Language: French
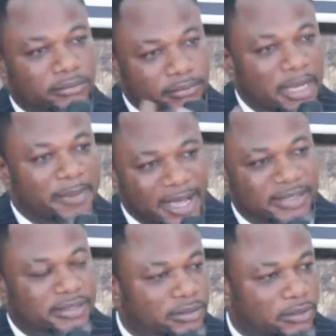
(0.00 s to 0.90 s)
ma
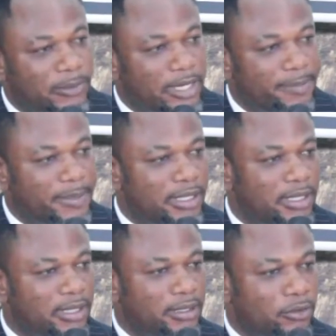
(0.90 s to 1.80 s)
base, comme on appelle
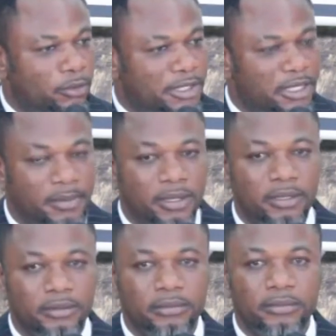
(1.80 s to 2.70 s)
euh,
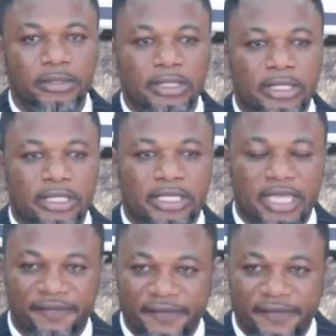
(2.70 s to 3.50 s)
communément, qui a